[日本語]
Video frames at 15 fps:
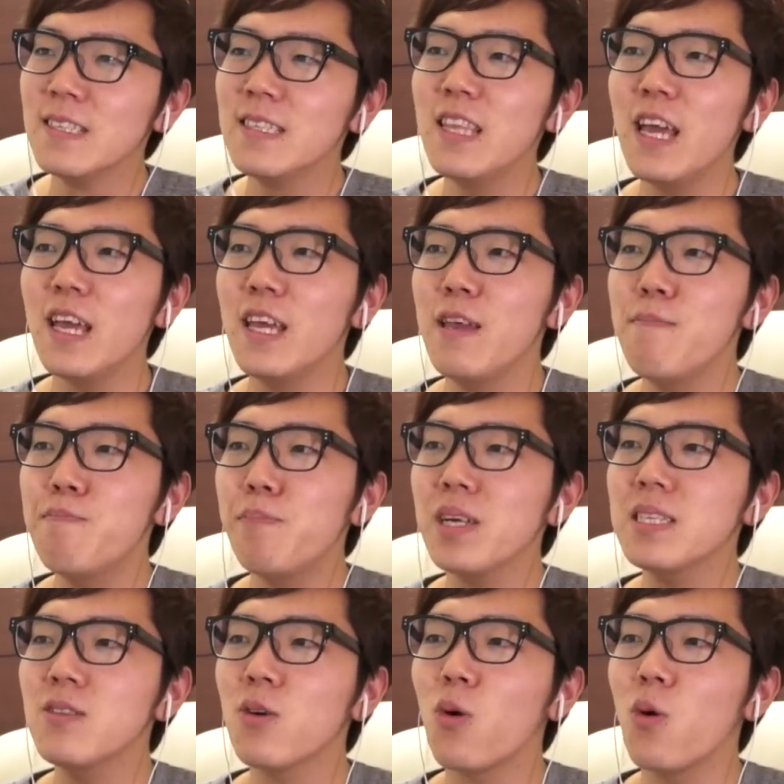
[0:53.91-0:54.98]
で、一
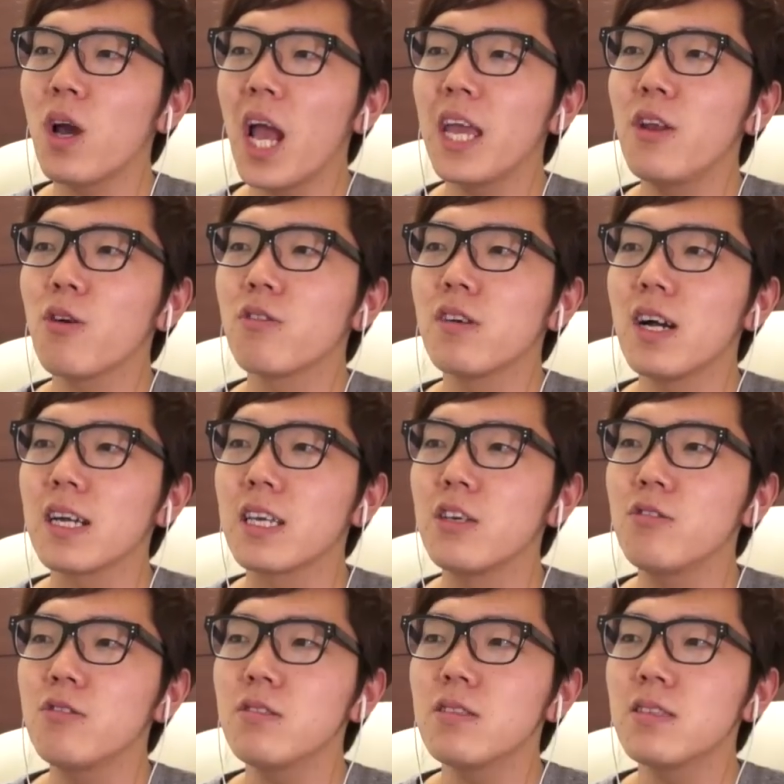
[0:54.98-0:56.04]
発の攻撃力が
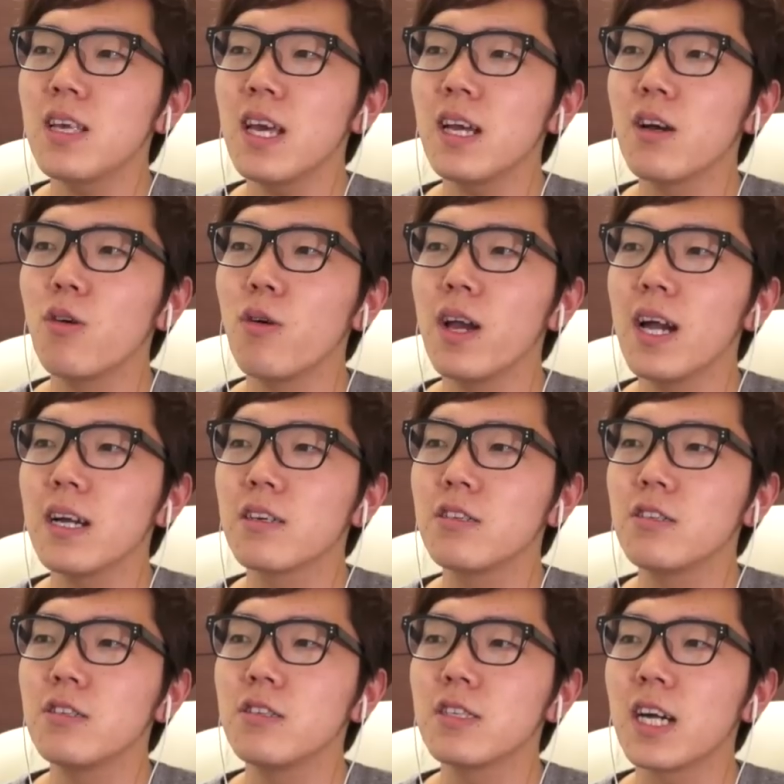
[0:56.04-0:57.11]
きゅうせんごひゃ
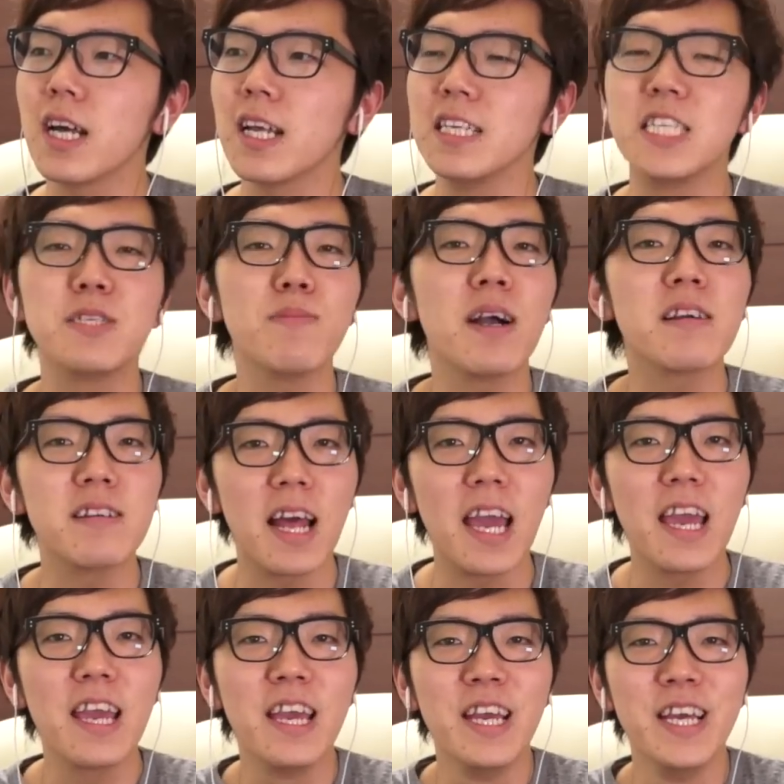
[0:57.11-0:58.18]
くからいちまんくら
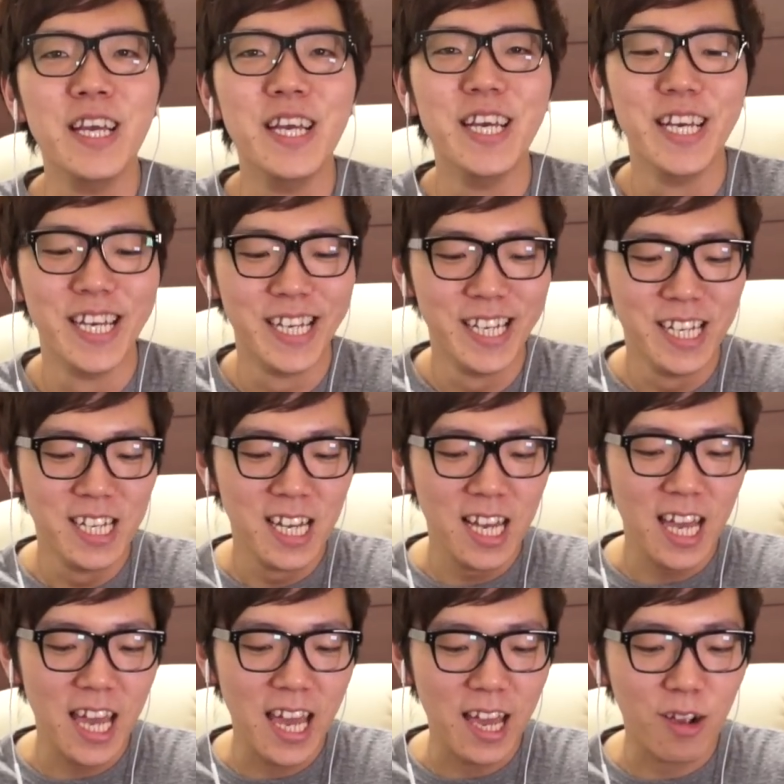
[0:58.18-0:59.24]
い。
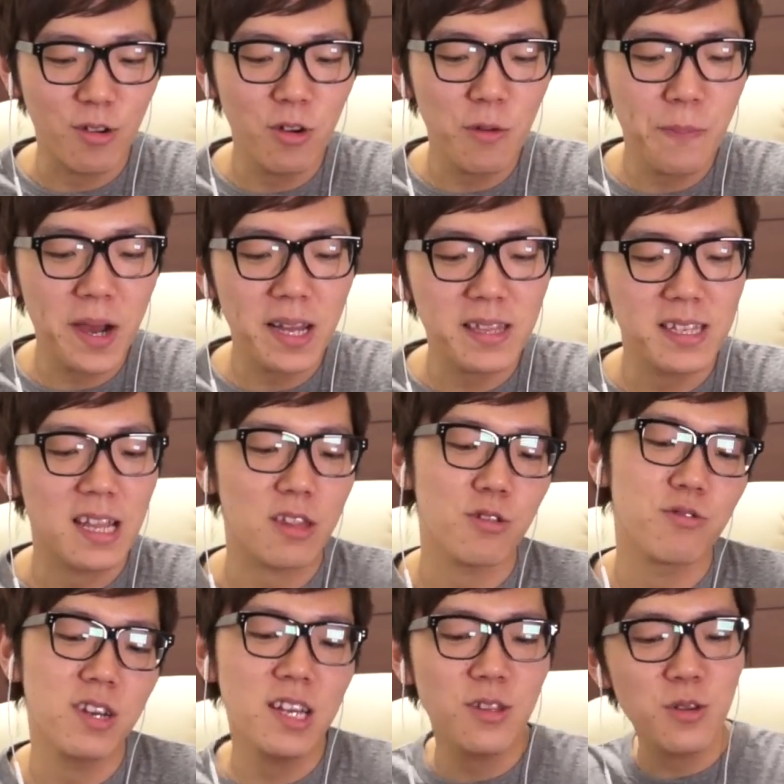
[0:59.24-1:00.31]
えー、このパーティーだ
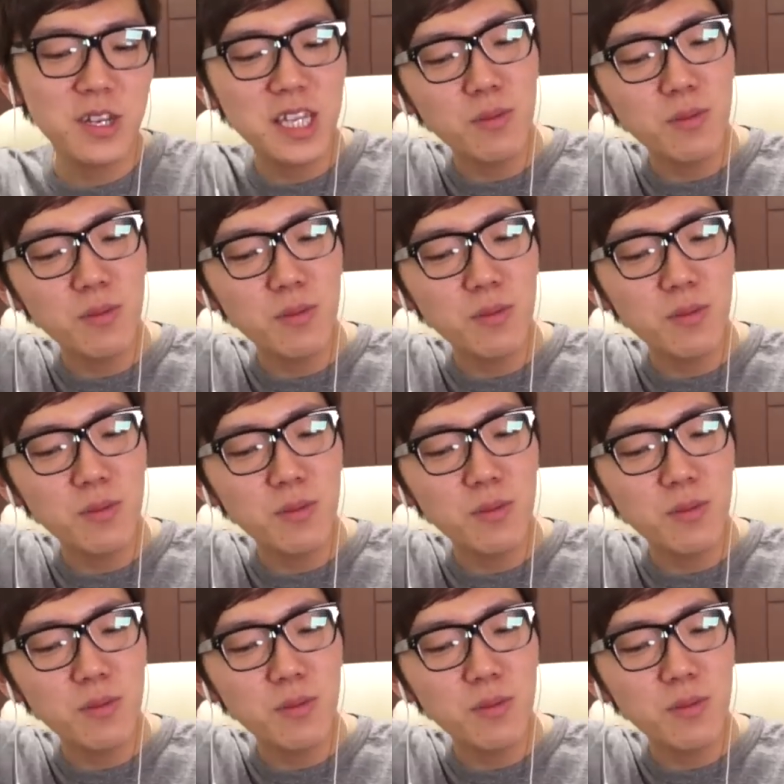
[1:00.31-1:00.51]
とフレンド入